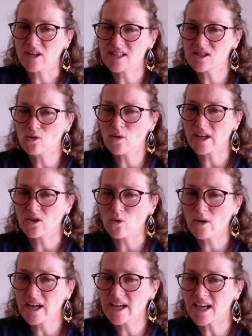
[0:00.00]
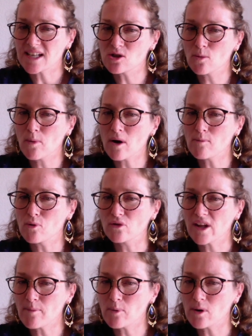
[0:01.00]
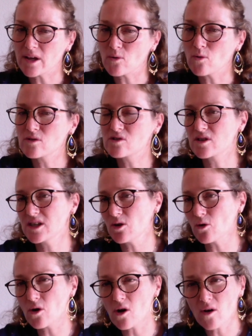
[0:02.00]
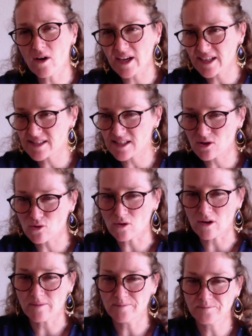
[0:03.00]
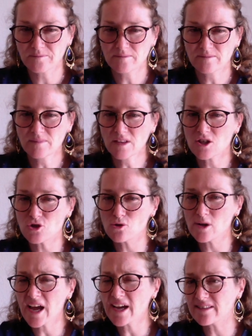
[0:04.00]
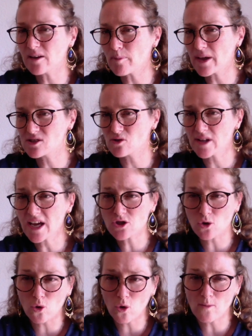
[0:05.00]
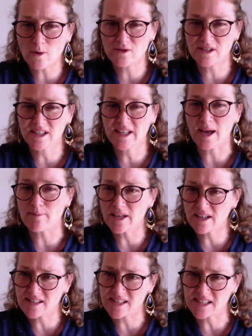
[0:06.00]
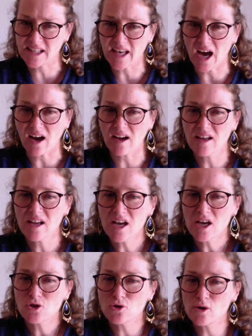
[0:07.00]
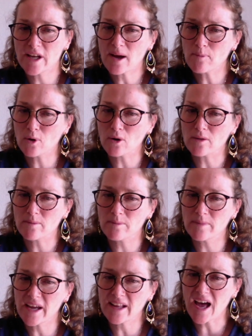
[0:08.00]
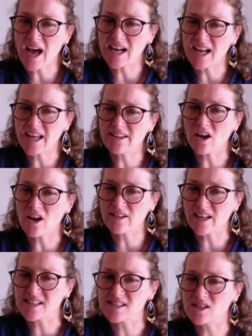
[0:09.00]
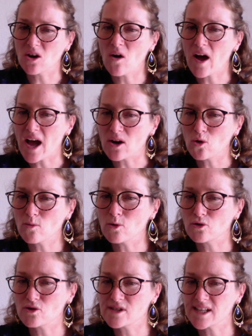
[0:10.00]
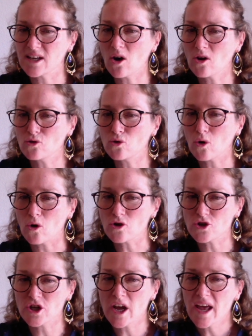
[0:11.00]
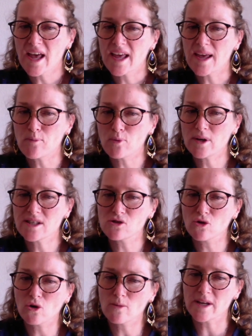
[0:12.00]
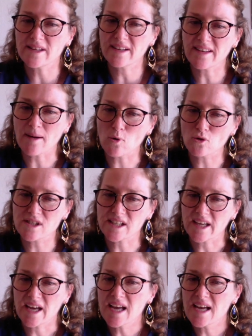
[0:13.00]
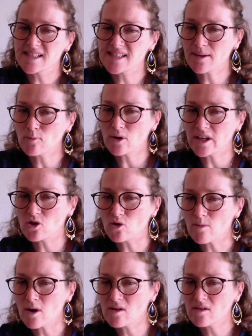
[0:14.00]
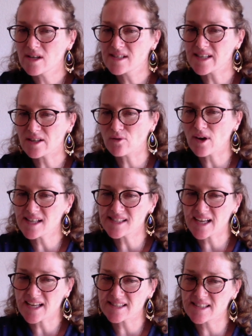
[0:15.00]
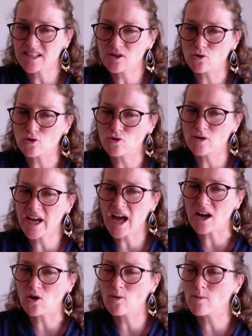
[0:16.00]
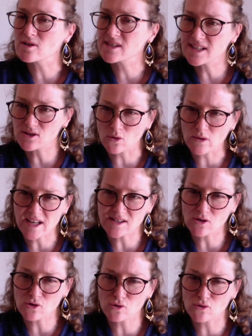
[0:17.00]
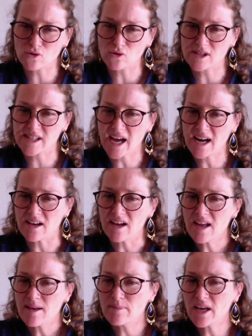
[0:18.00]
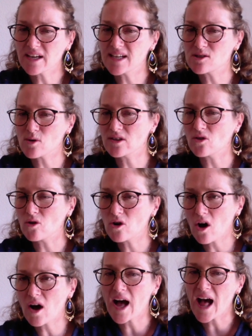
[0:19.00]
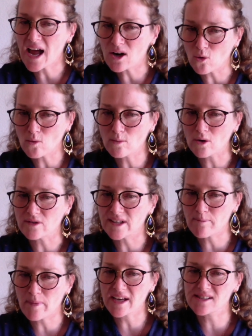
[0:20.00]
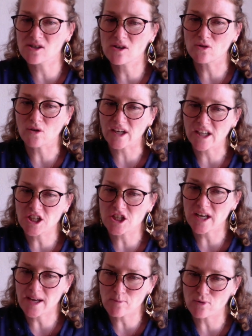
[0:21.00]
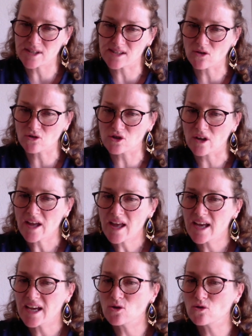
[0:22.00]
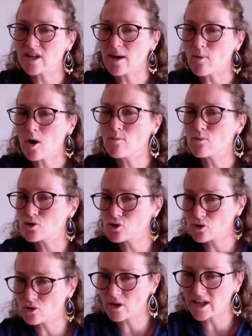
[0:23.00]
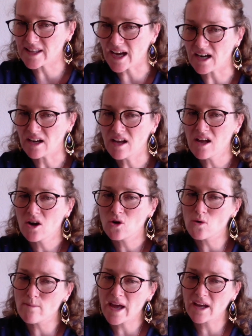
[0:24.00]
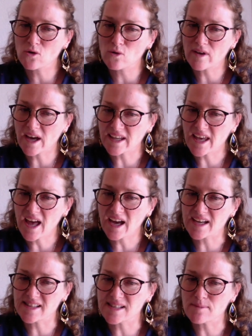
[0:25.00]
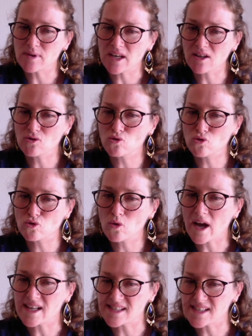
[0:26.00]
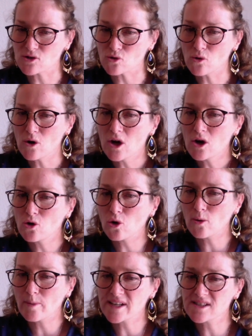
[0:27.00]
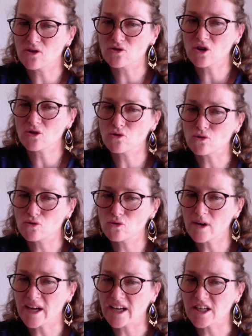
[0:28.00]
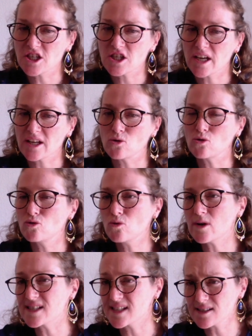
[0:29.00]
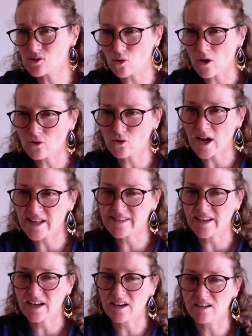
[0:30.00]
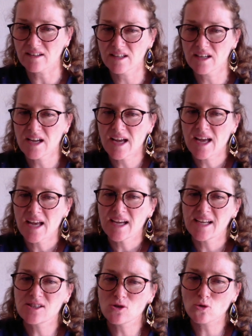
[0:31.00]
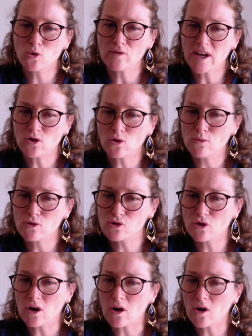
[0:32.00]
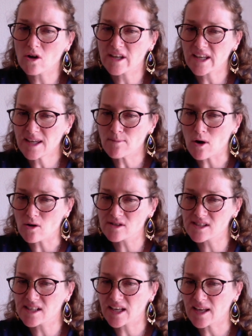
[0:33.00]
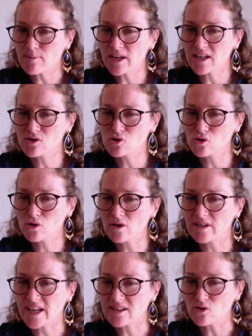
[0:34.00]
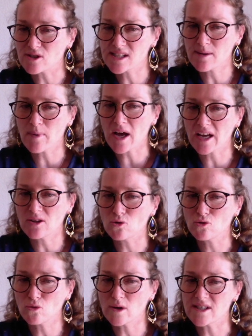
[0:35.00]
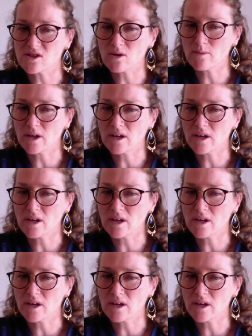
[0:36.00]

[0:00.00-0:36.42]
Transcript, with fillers: question rhétorique, il se prend pour Napoléon, ce qui le rend ridicule. Julien est un personnage romantique à bien des égards. Julien prenait haleine un instant à l'ombre de ces grandes roches et puis se remettait à monter. Symboliquement, cette phrase indique que Julien a commencé son ascension sociale bien qu'il soit encore à l'ombre des personnes riches et puissantes, et notamment M. de Rênal. Le maire de Verrières était bien toujours à ses yeux le représentant de tous les riches et de tous les insolents de la terre. Il se trouva debout sur un roc immense et bien sûr d'être séparé de tous les hommes.